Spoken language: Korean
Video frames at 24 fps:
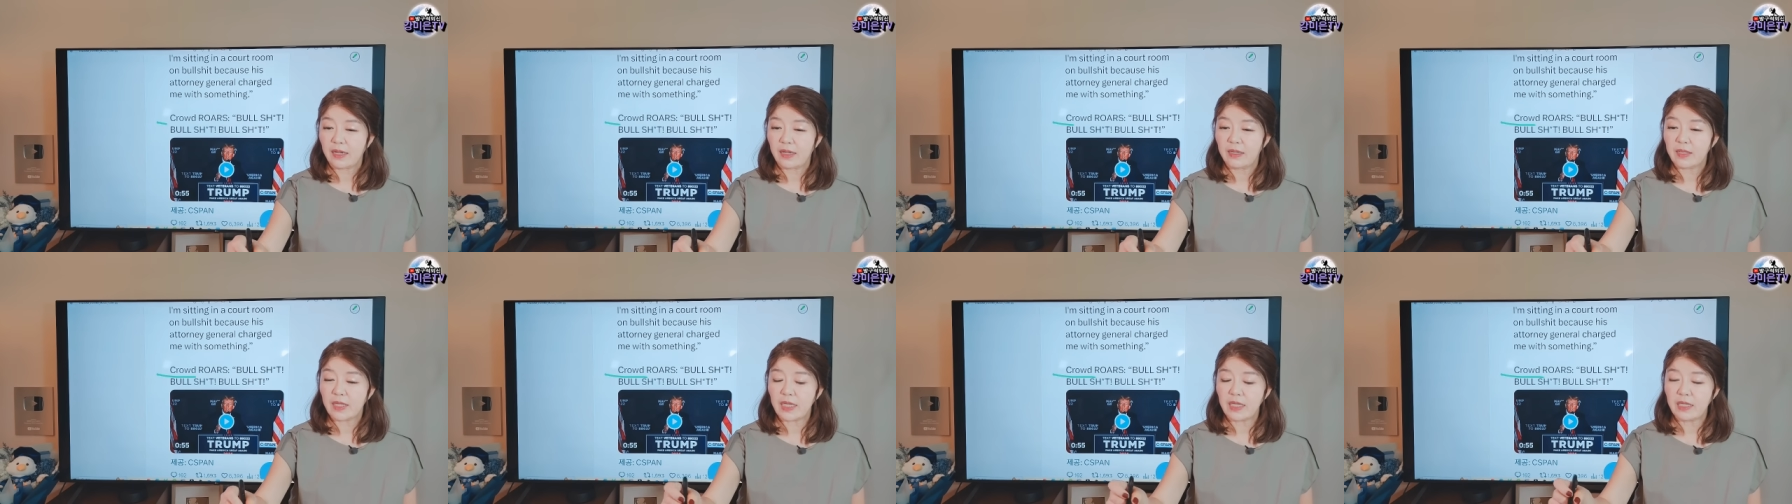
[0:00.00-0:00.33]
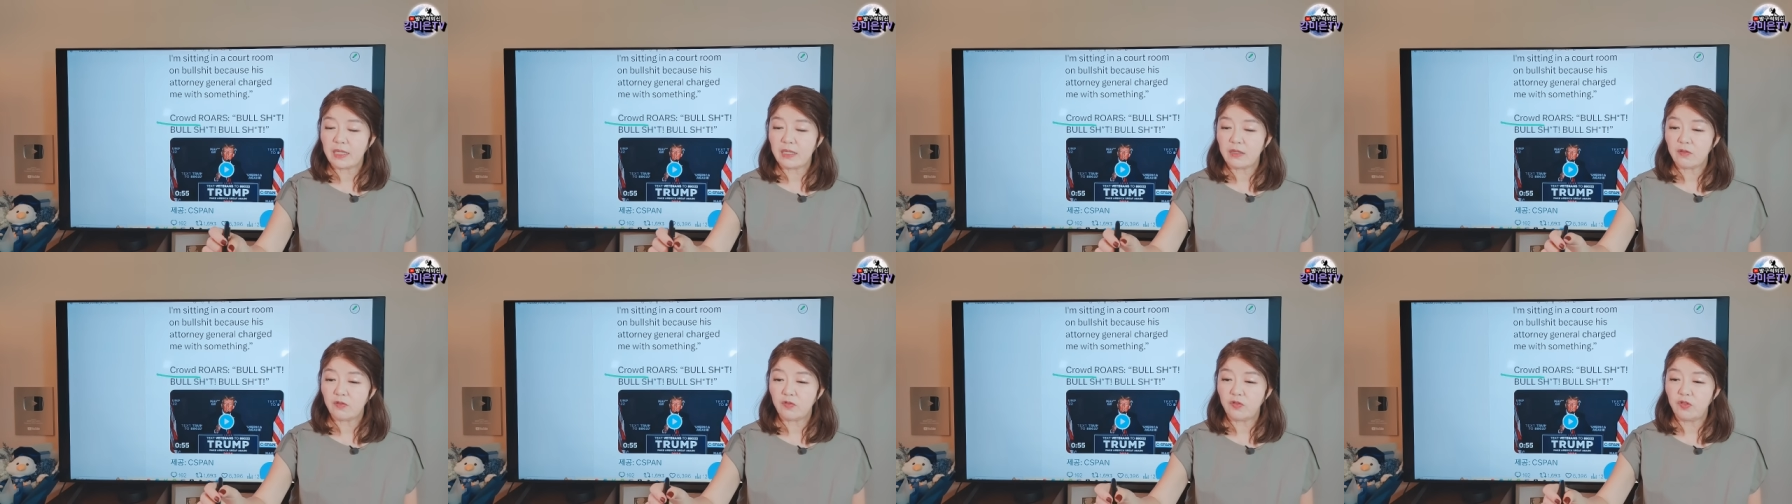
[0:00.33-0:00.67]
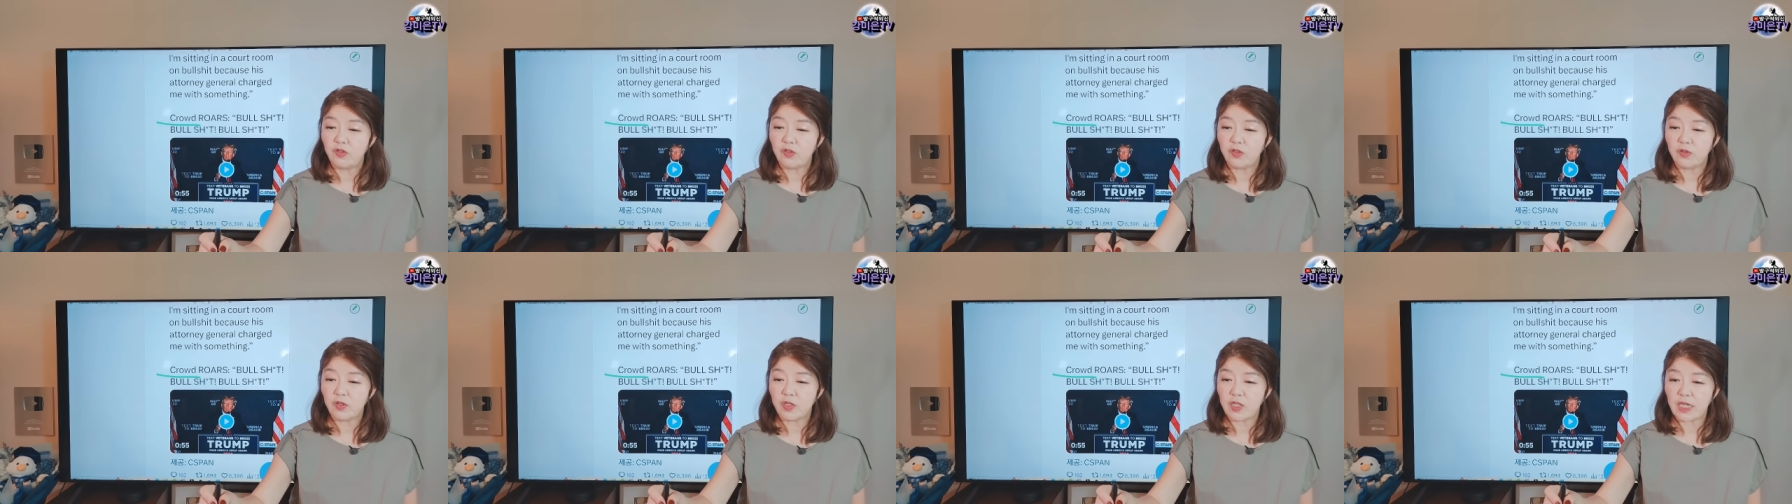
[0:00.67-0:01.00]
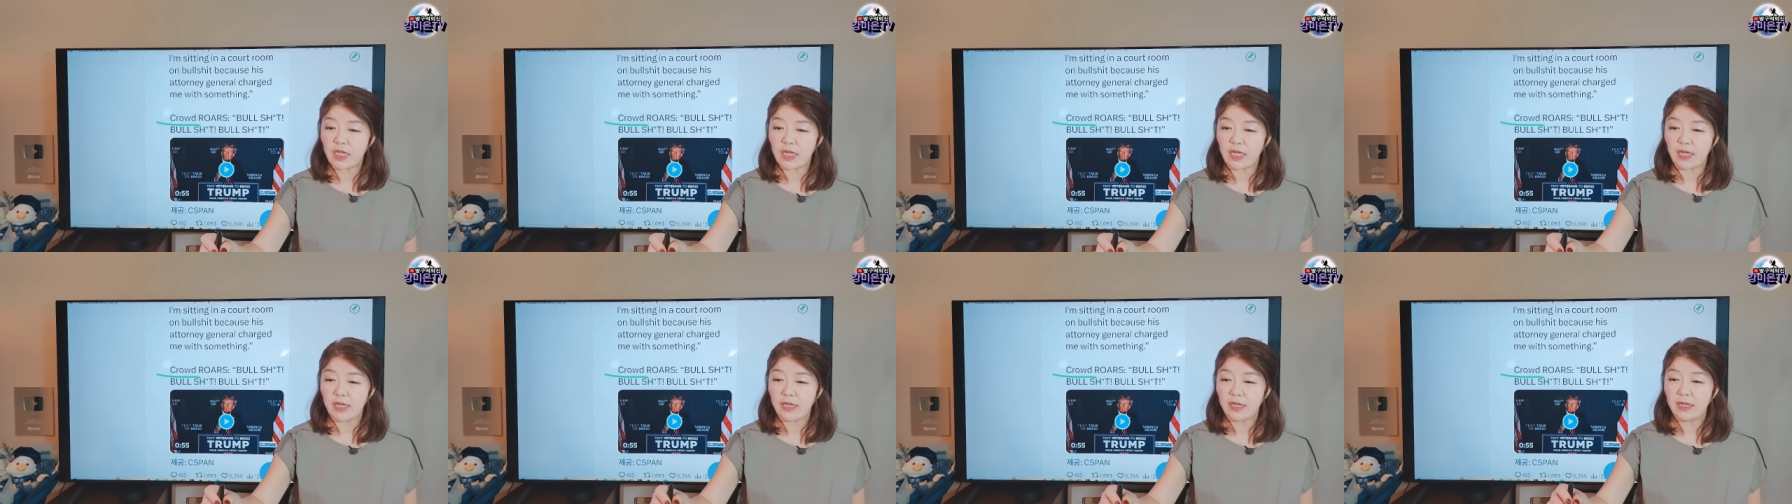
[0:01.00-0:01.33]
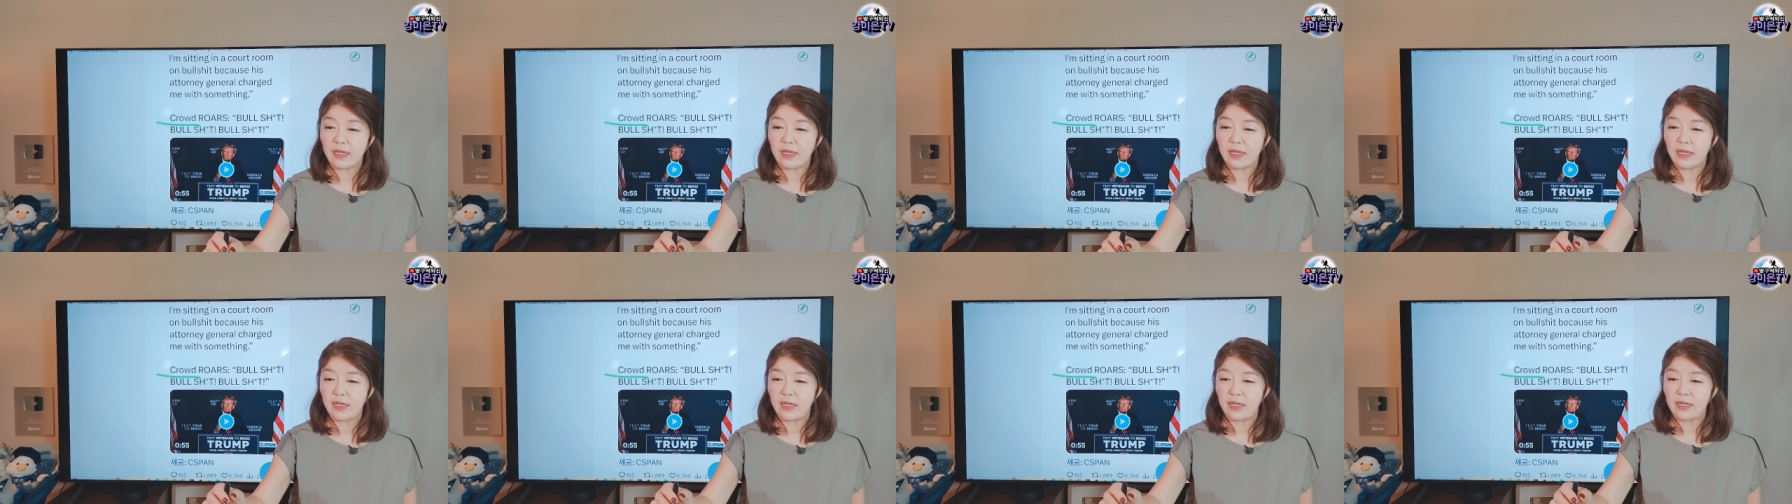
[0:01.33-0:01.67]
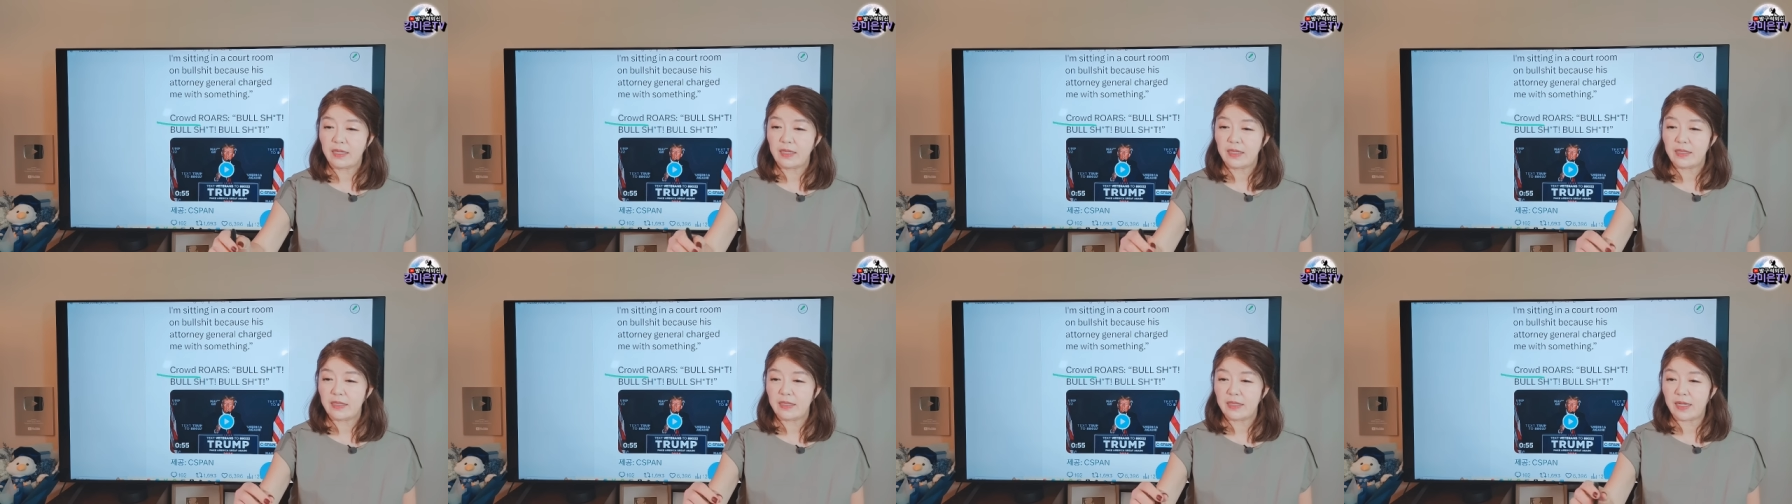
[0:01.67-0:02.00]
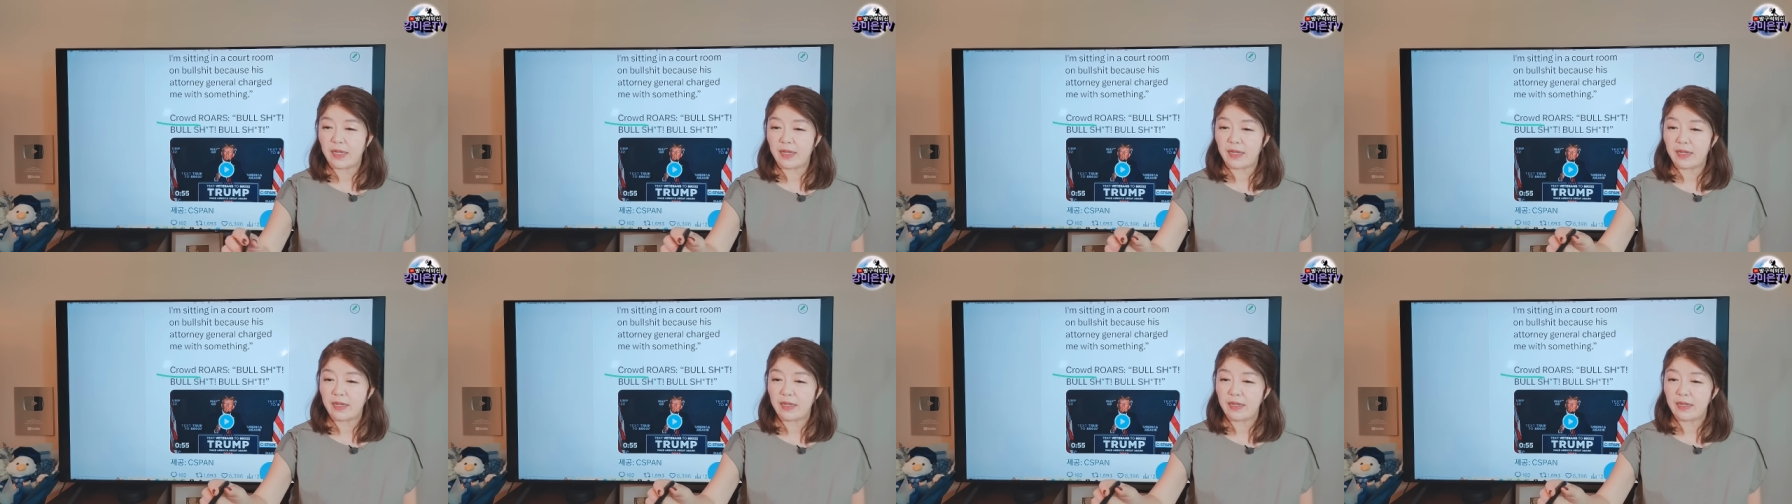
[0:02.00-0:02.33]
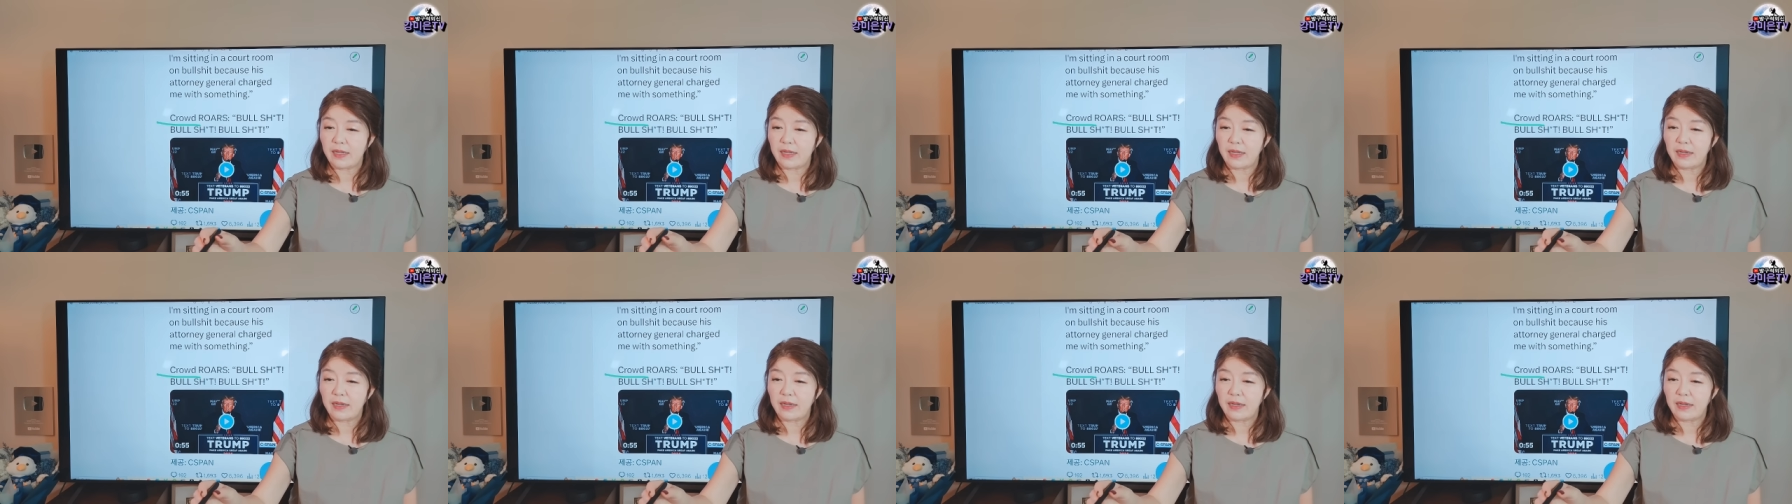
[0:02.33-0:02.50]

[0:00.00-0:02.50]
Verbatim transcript: 거기 있는 군중들이 자